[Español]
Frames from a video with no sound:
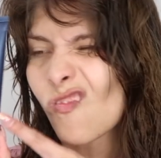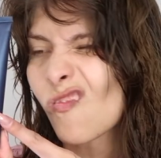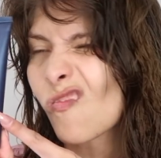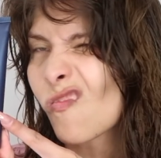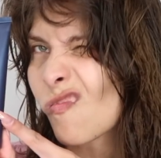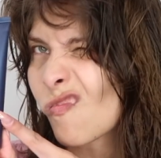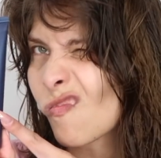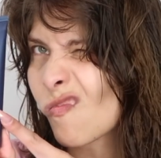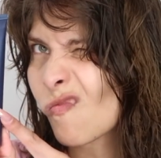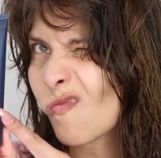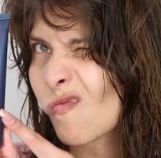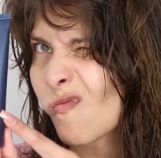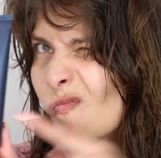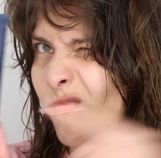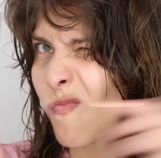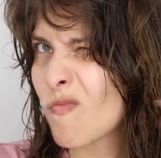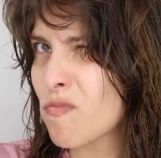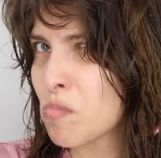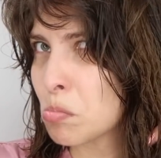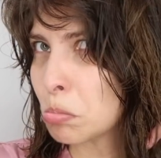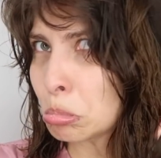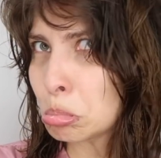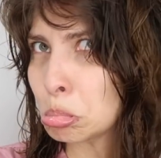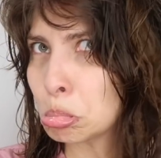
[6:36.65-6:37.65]
Ahora vamos
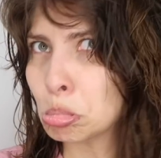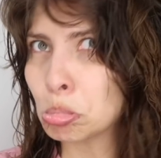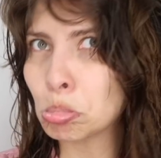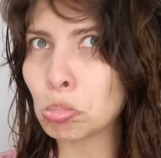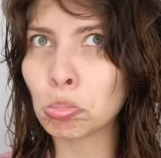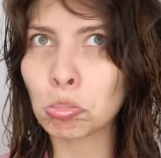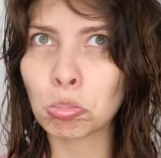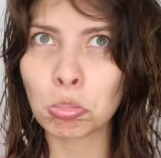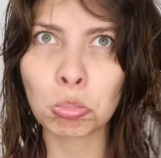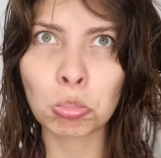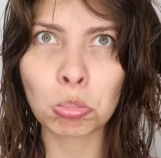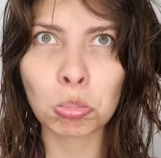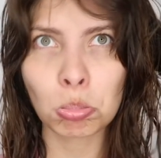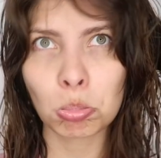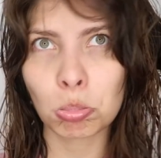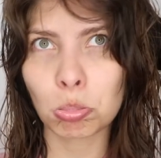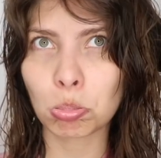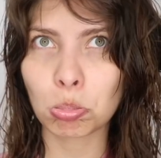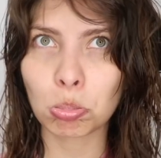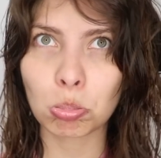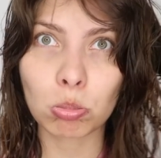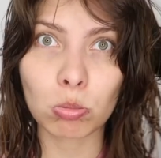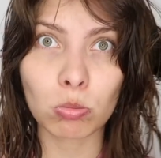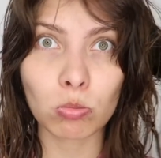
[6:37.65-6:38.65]
con el
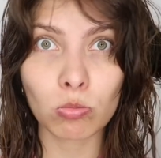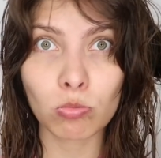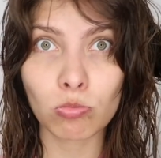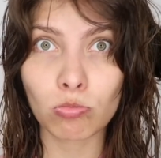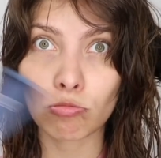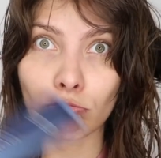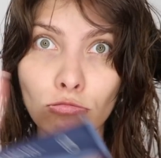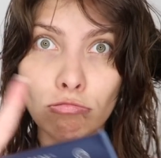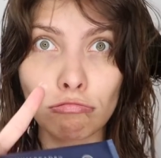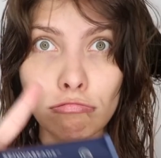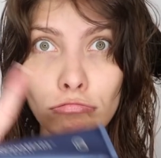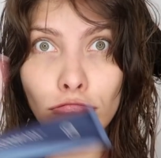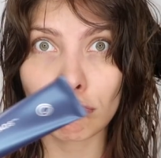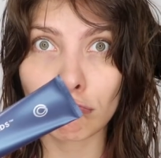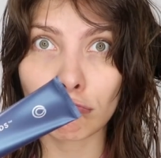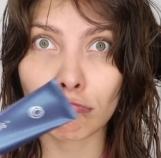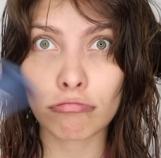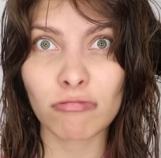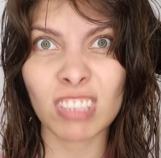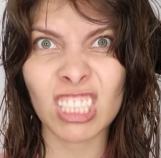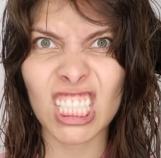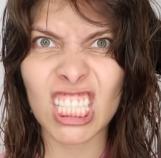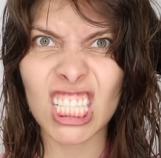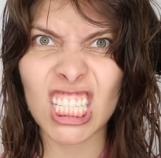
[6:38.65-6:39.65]
sellador de
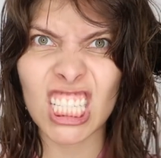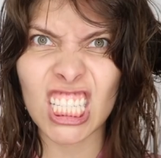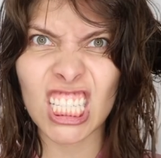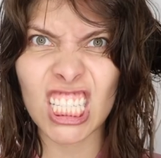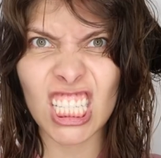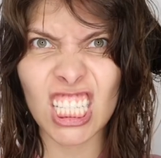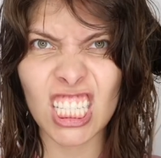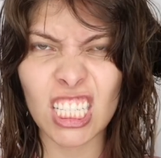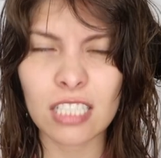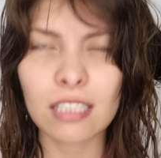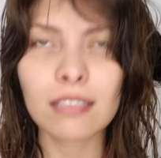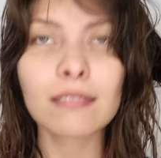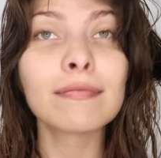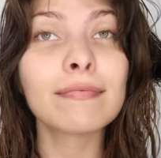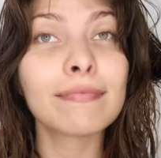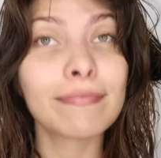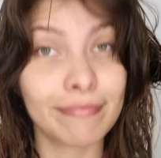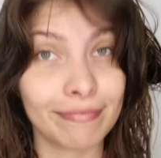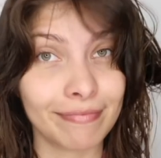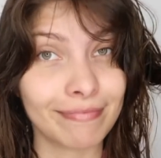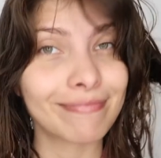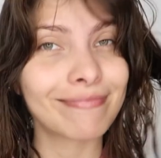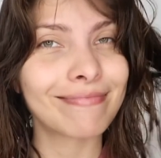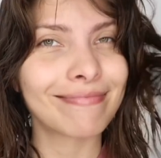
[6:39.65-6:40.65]
puntas, que mis
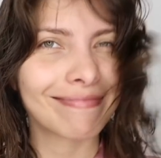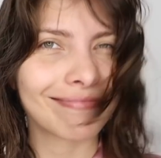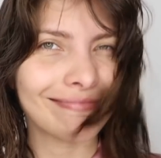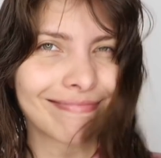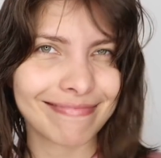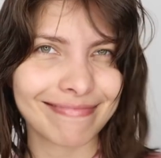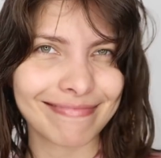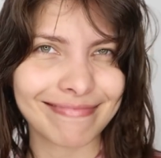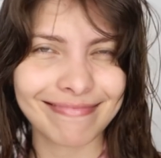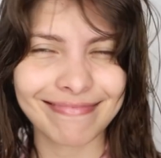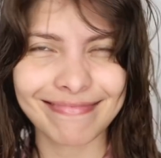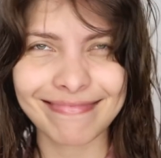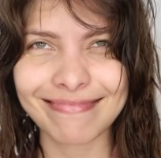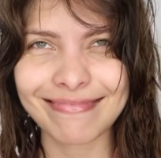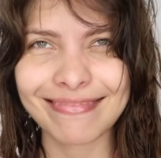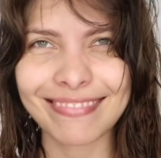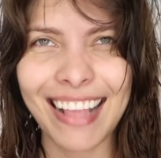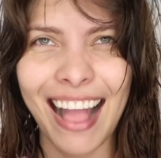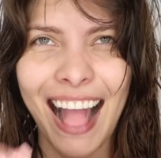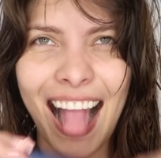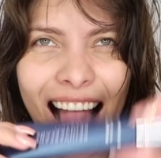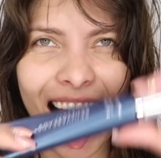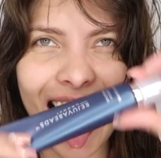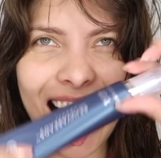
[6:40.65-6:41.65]
amores está
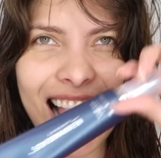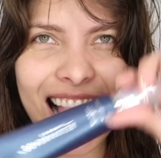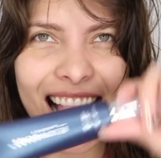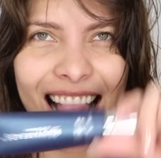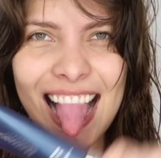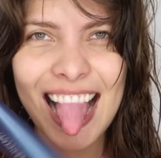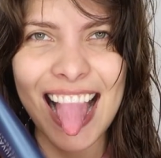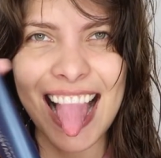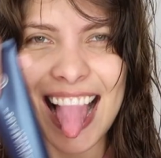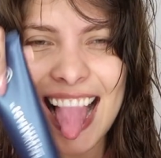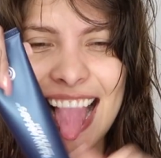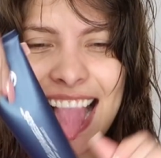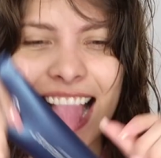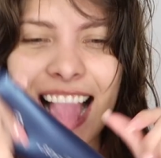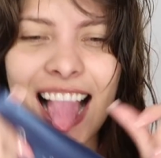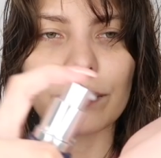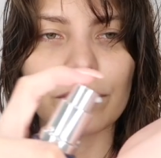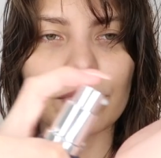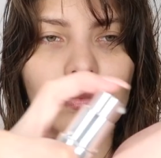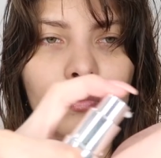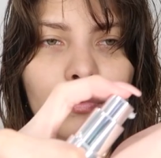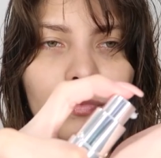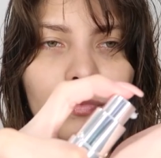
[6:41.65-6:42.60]
comprobado,